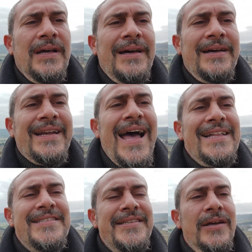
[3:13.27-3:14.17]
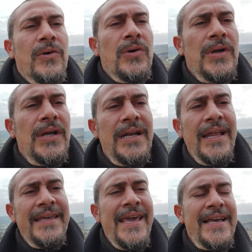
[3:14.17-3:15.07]
razziano
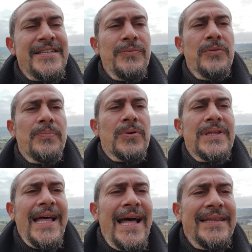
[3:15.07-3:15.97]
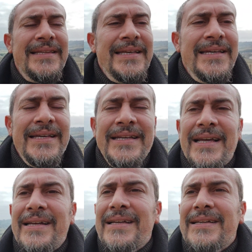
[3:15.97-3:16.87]
le chiese più importanti,
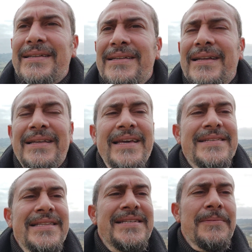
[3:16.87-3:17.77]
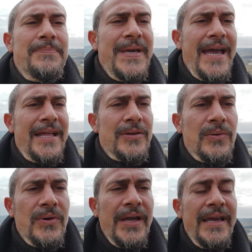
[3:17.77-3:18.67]
la, la, la, la, chiesa di San
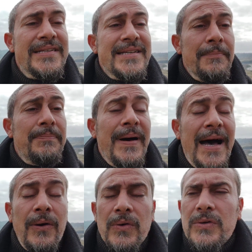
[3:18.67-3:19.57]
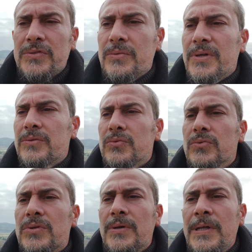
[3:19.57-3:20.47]
Pietro e San Paolo
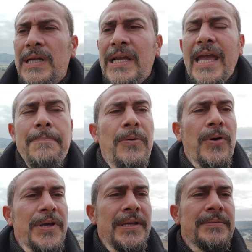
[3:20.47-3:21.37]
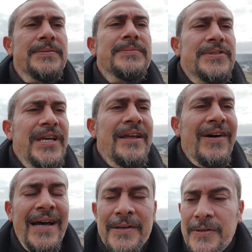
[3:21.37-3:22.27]
soprattutto, e poi se ne
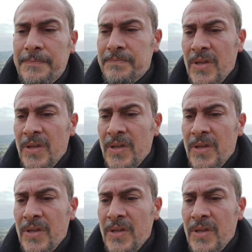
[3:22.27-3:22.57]
vanno.